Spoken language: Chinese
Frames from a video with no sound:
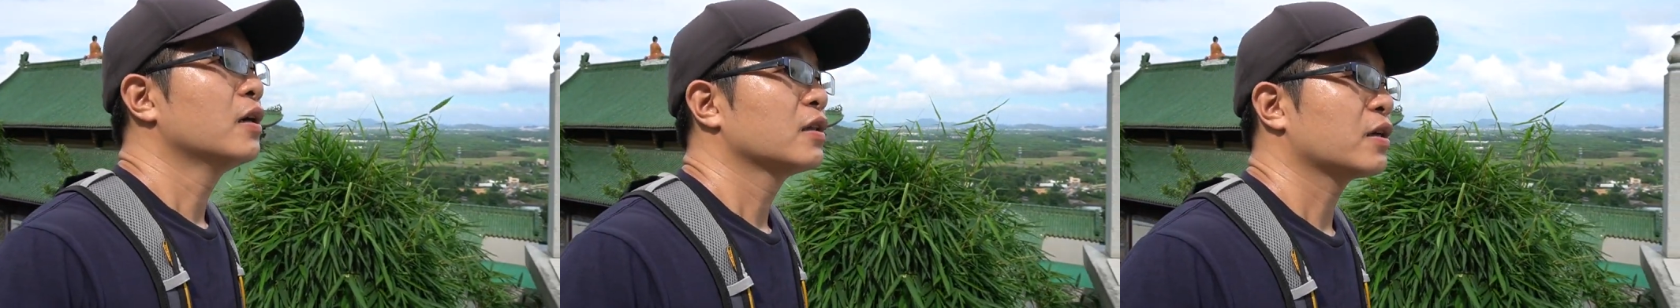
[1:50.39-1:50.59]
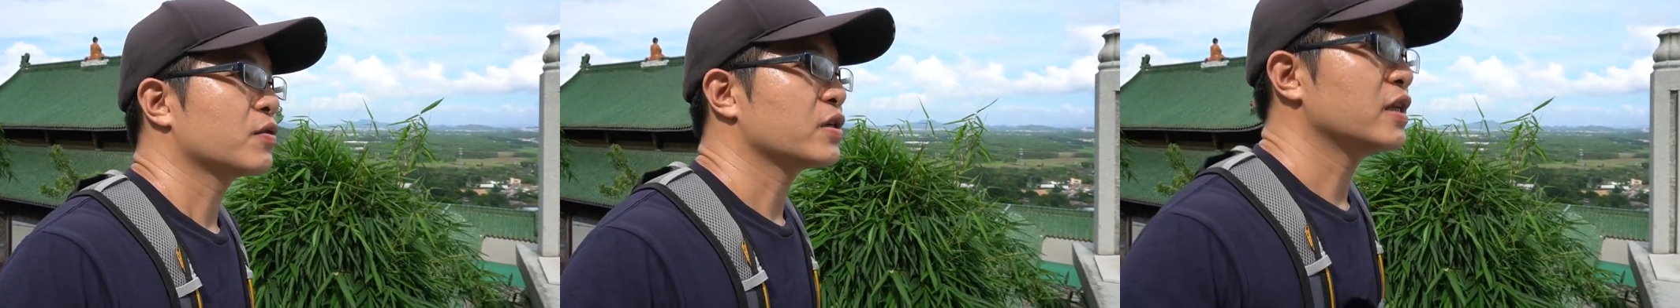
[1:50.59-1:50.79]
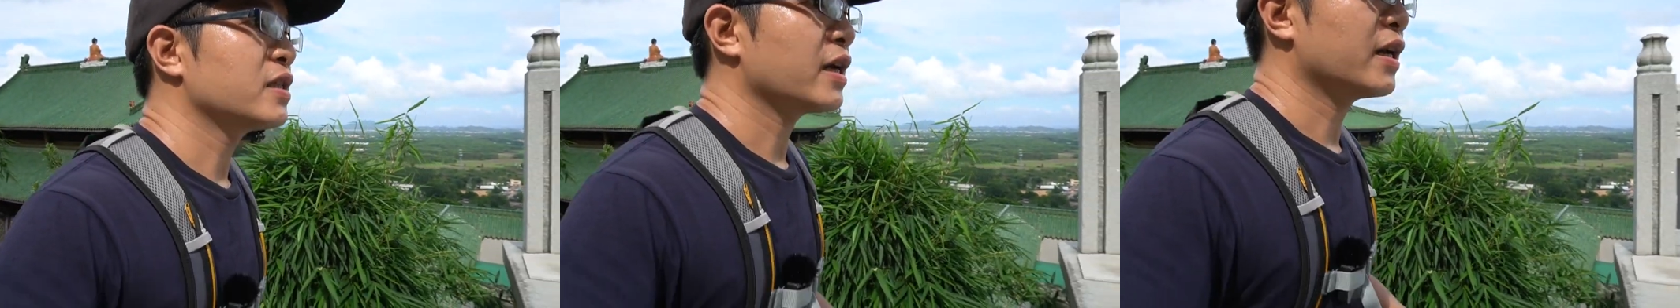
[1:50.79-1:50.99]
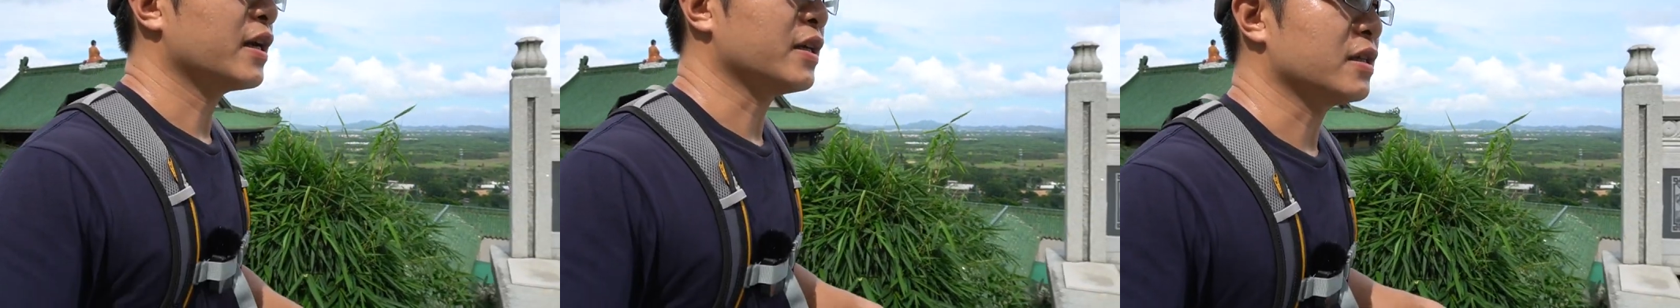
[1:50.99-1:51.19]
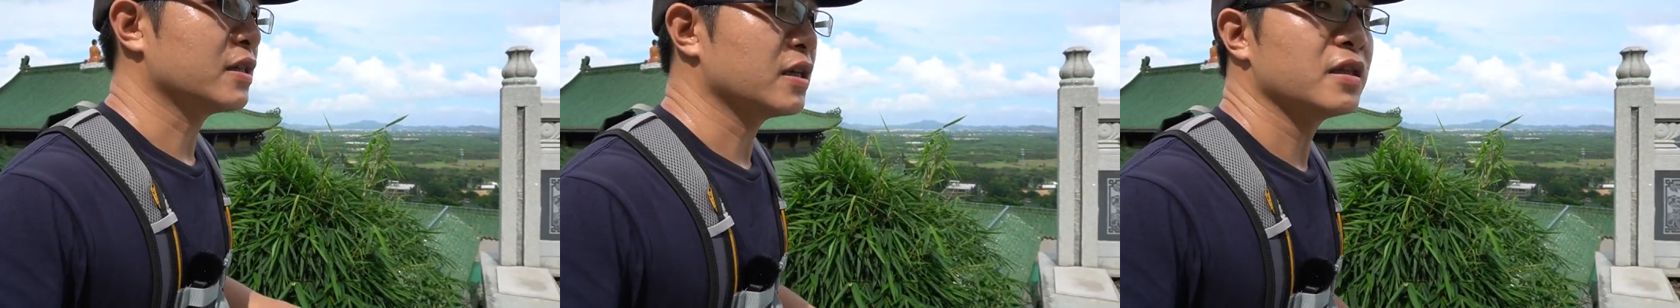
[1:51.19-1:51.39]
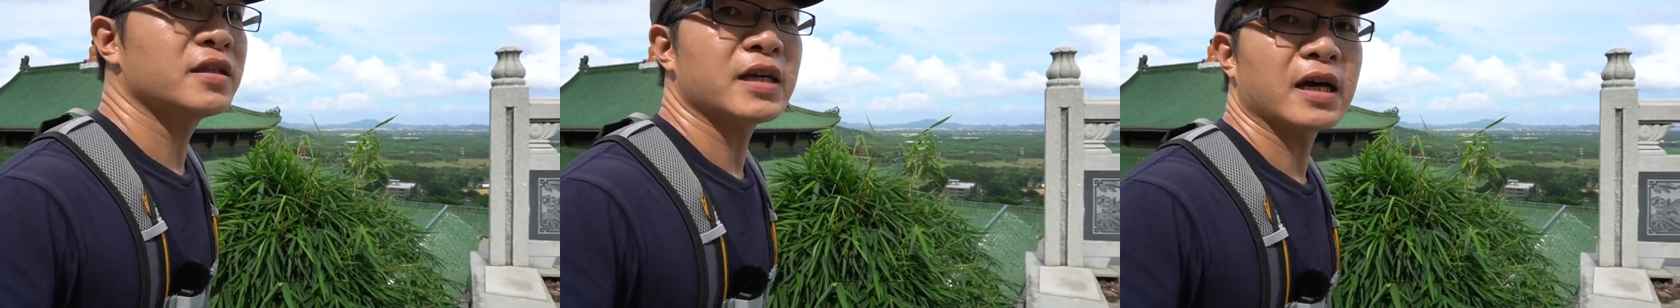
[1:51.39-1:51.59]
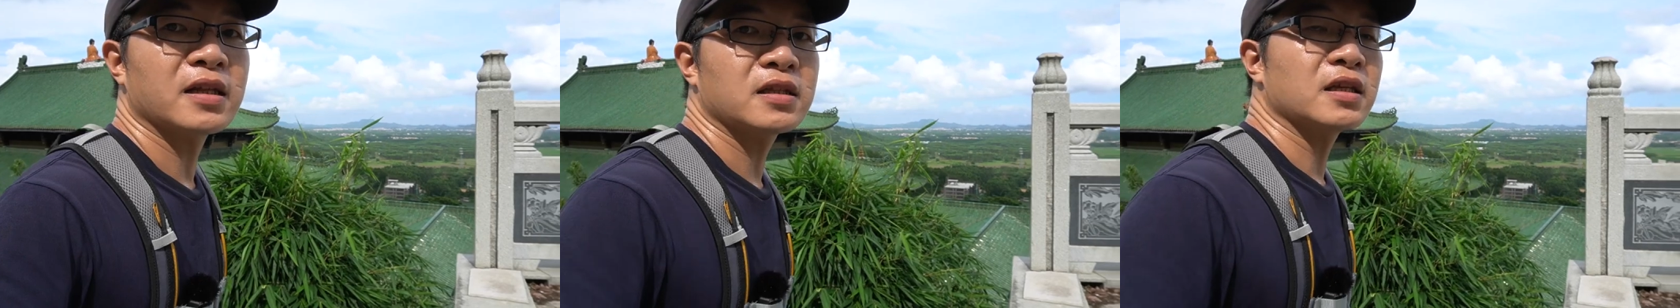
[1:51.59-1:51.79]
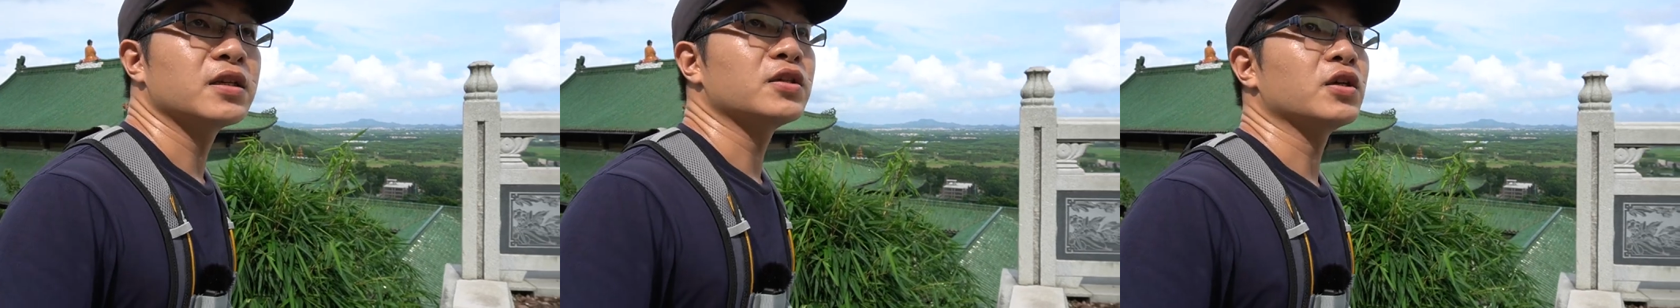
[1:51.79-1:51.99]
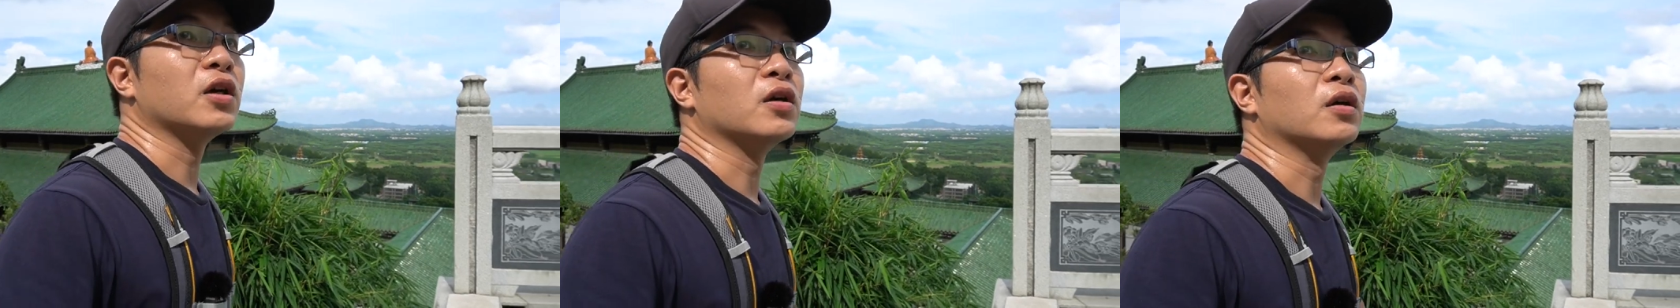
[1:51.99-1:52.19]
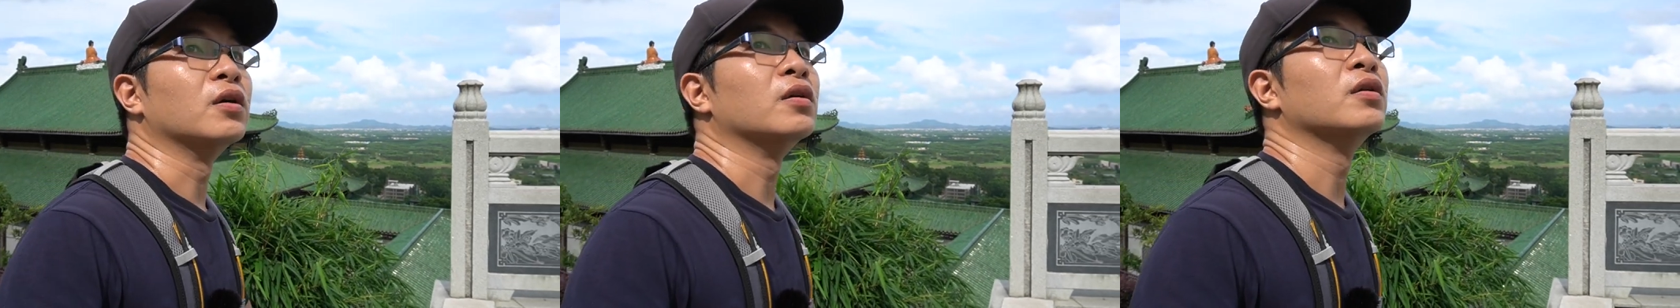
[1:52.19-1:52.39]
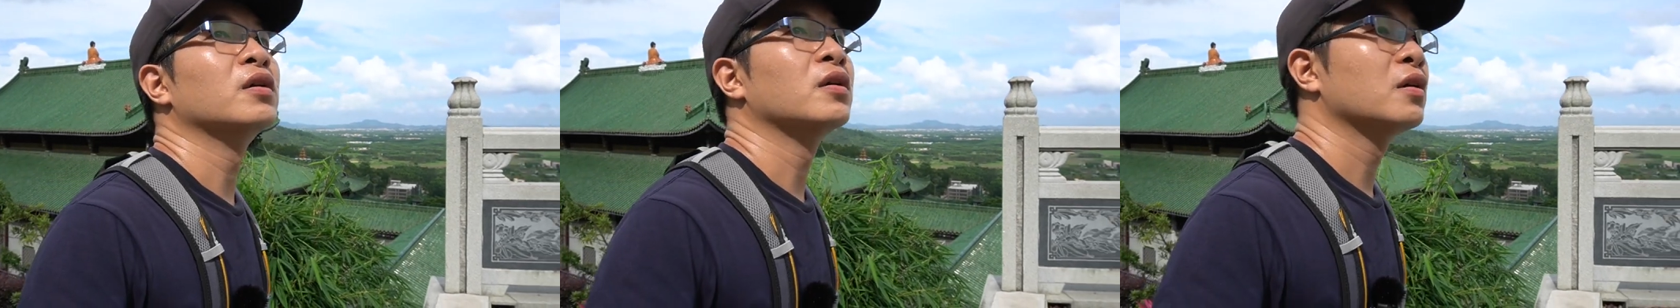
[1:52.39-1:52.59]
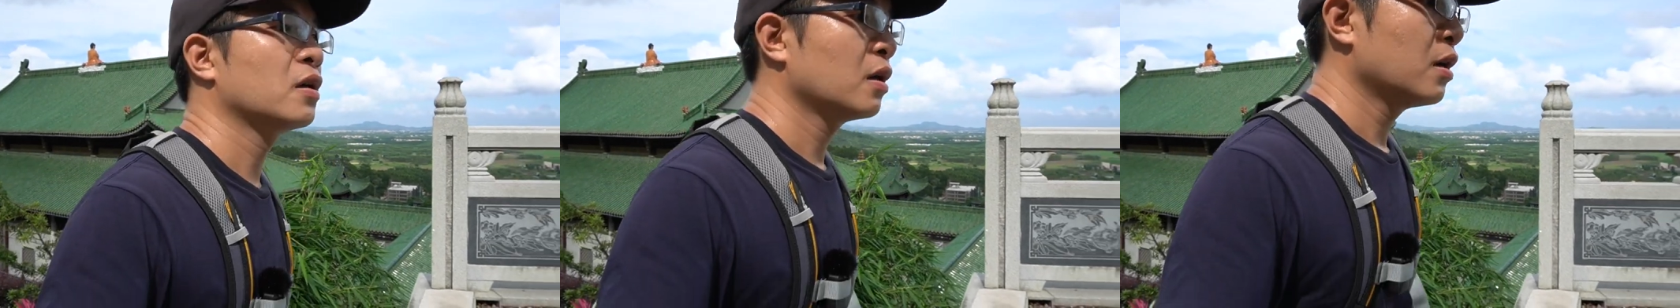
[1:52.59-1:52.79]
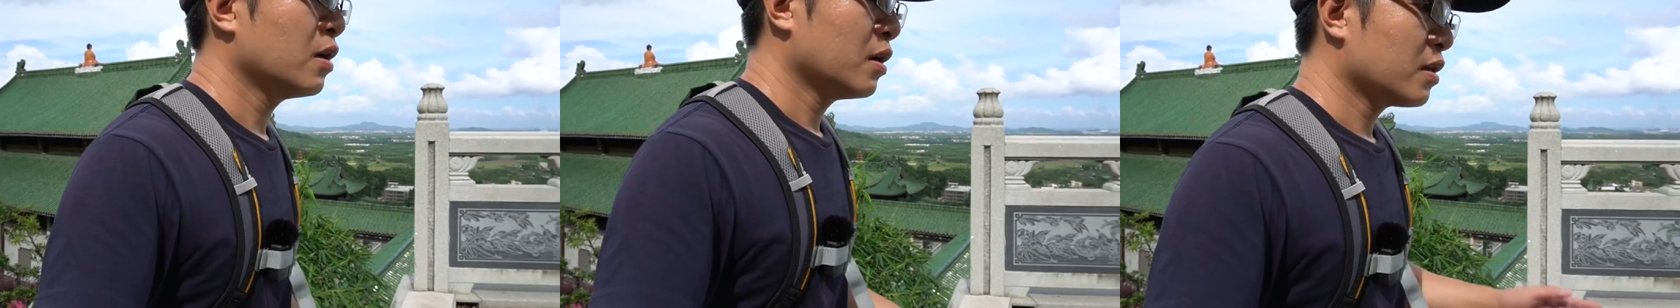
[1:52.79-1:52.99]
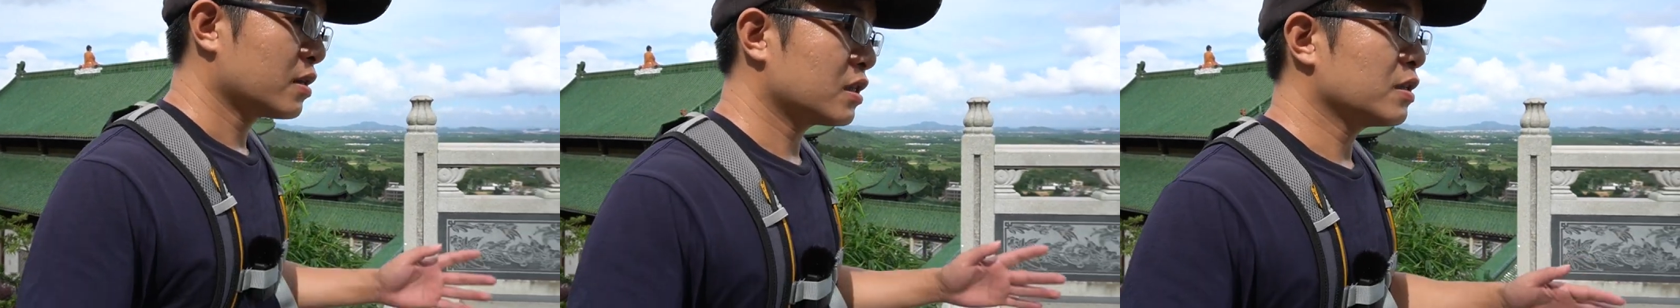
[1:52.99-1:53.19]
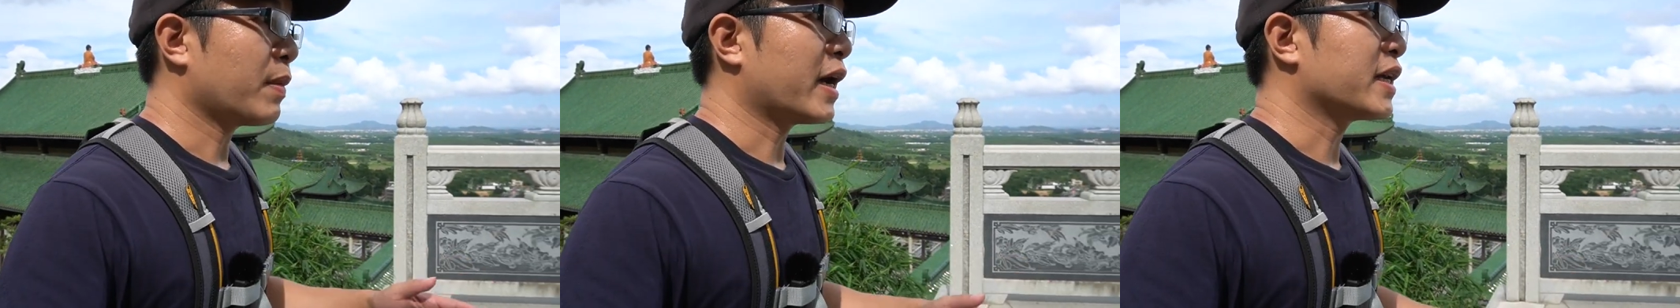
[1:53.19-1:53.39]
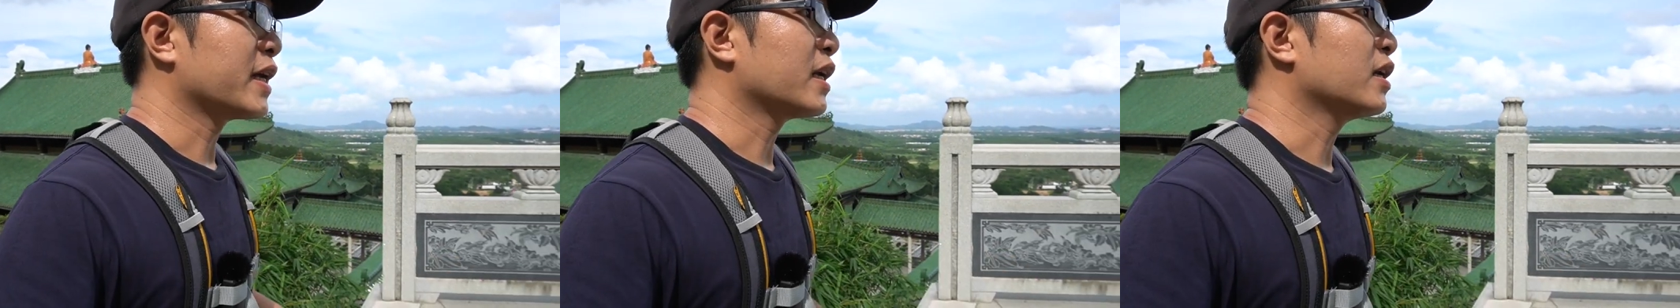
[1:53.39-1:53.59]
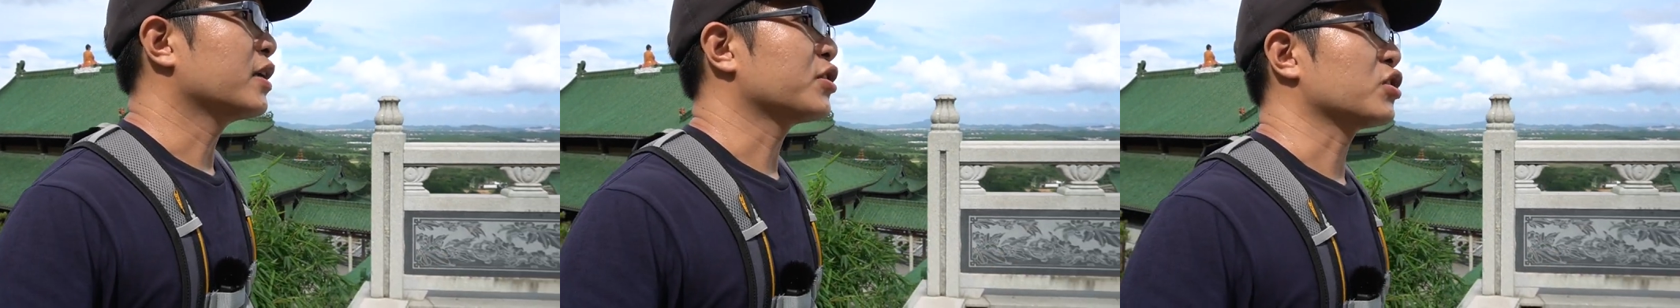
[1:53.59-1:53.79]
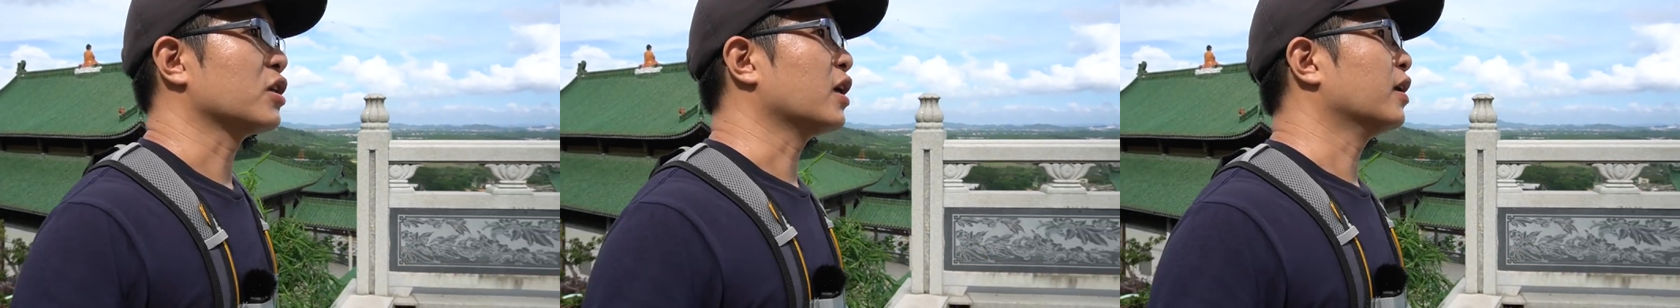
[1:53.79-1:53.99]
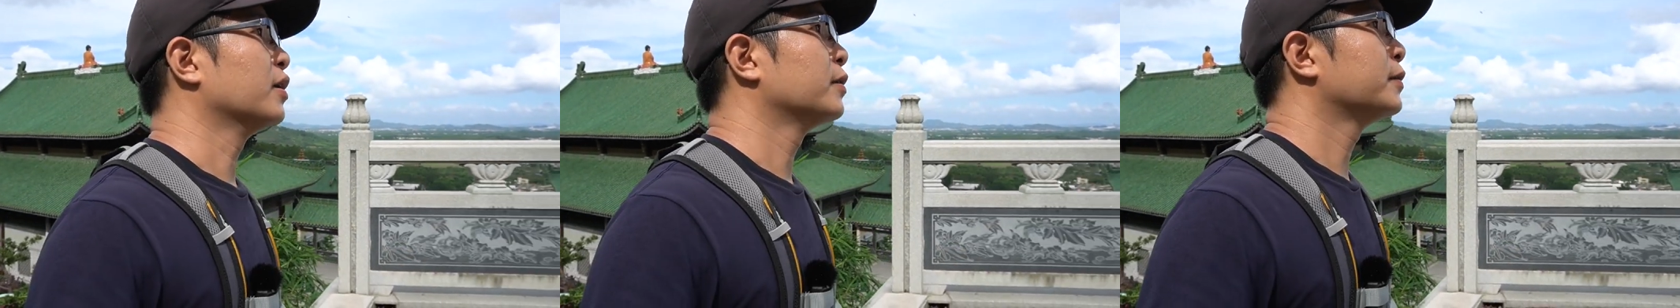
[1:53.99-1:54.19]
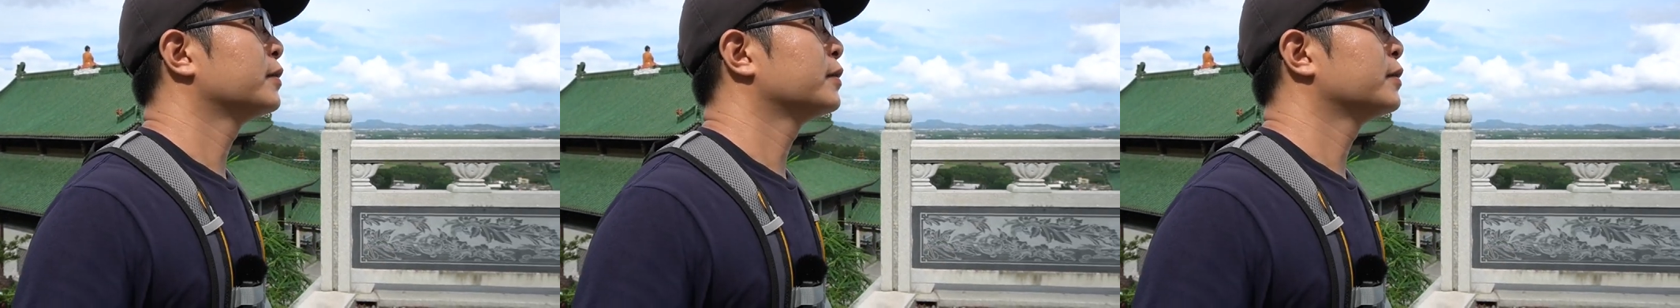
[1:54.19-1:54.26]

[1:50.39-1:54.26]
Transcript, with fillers: 到现在呢已经将近有四百年的历史了。